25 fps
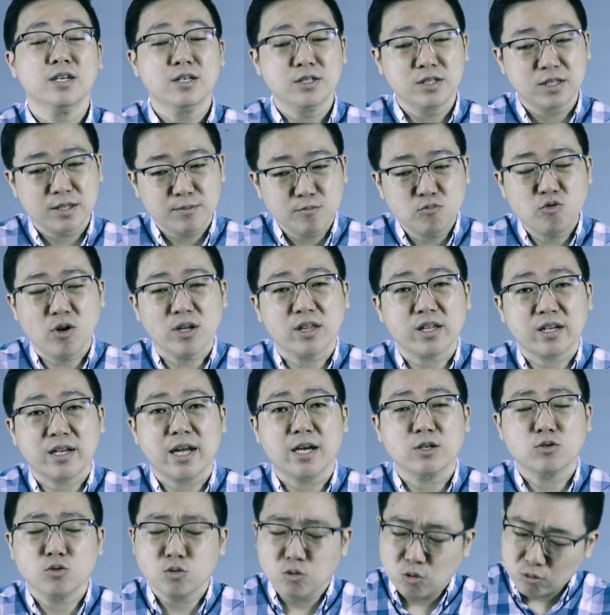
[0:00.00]
Semua
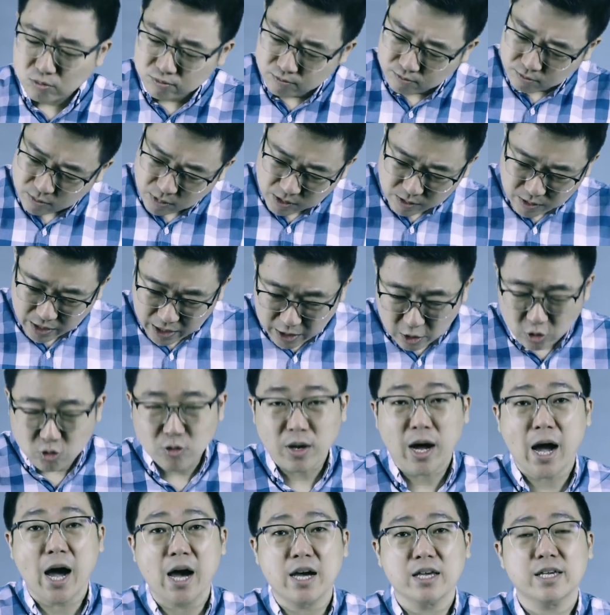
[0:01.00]
ternak sulung itu
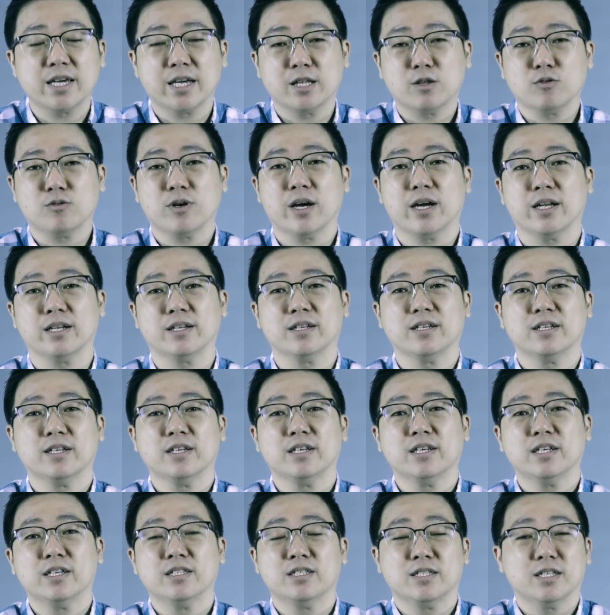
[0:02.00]
haknya Tuhan.
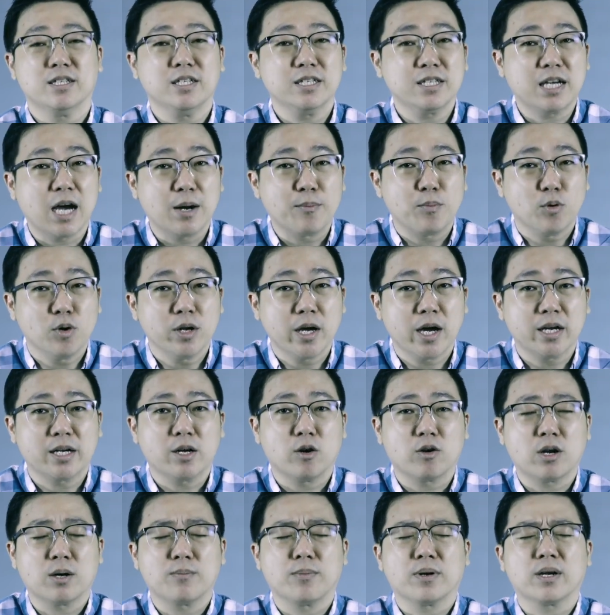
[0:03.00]
Jadi nggak boleh ada
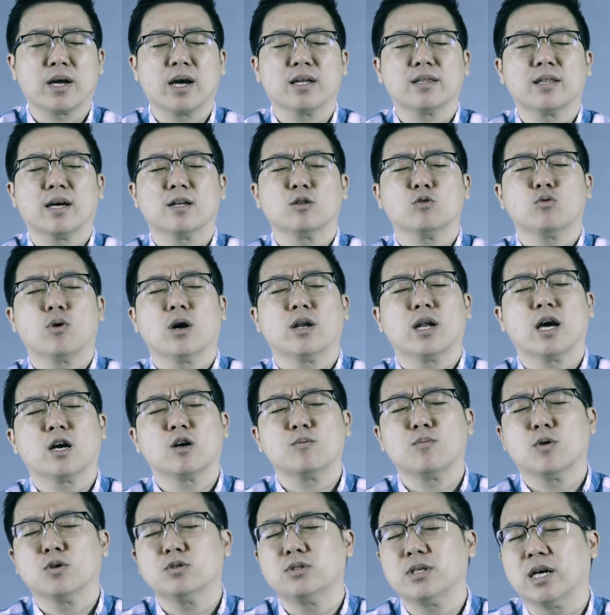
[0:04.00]
orang berkata, Tuhan
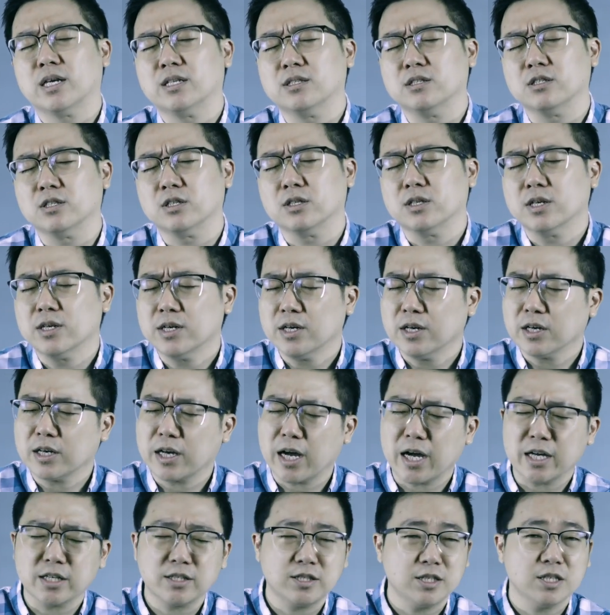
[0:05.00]
aku mau janji,
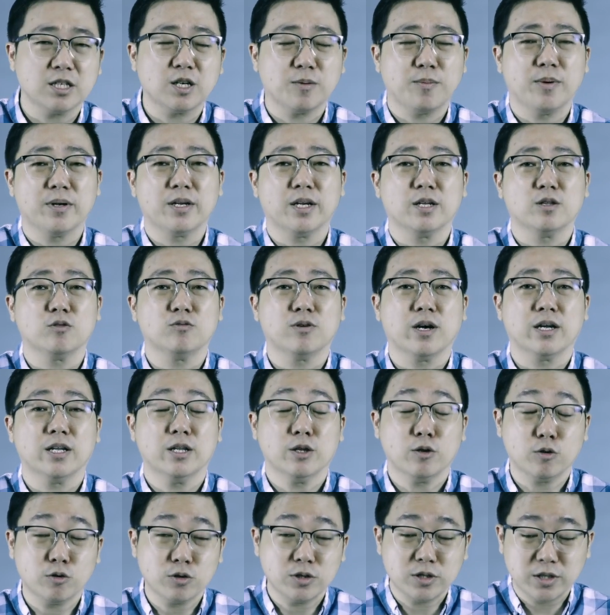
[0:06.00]
kasih kepada Tuhan.
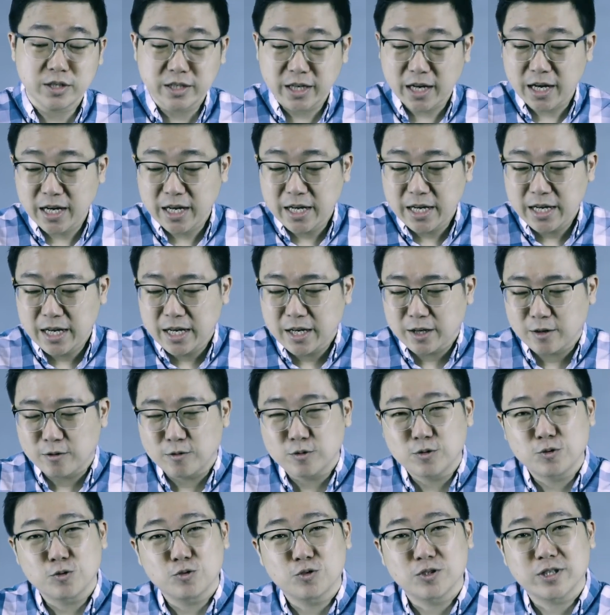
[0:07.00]
Terus dia
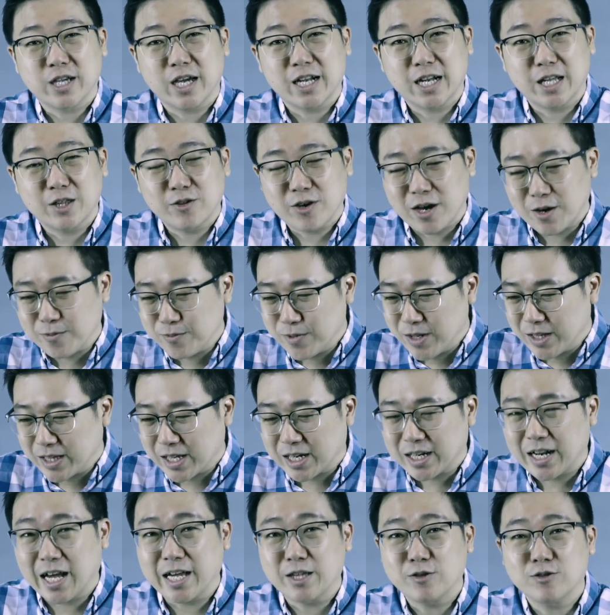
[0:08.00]
khususkan atau ambil
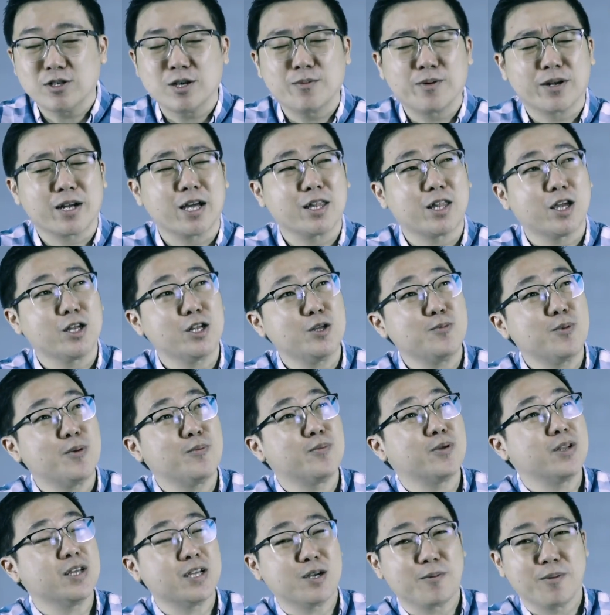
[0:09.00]
ternak itu dia berkata ini
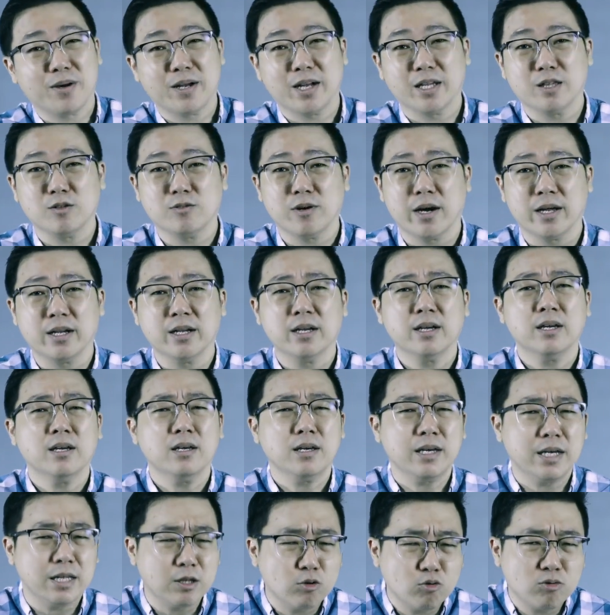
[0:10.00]
memberi kepada Tuhan.
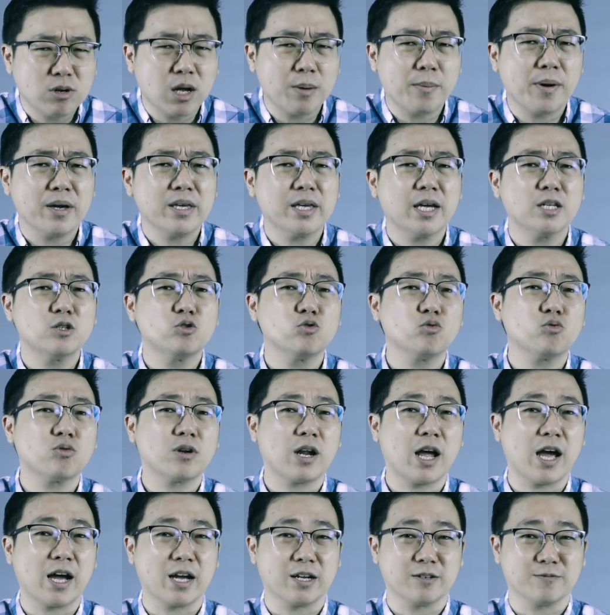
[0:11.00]
Itu namanya
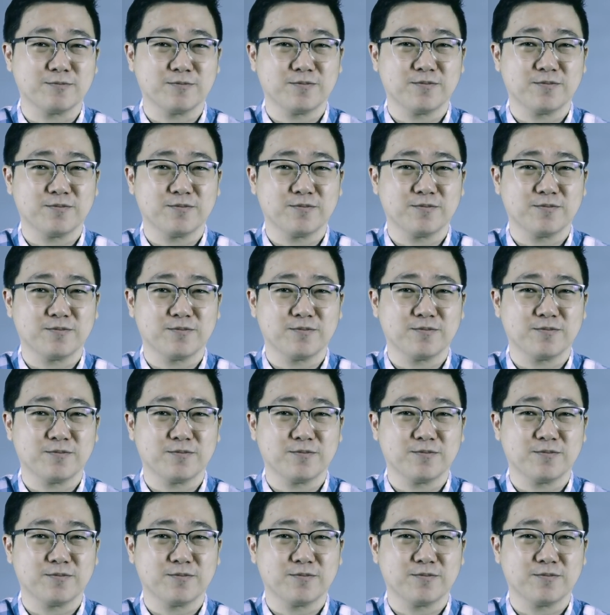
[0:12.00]
curang.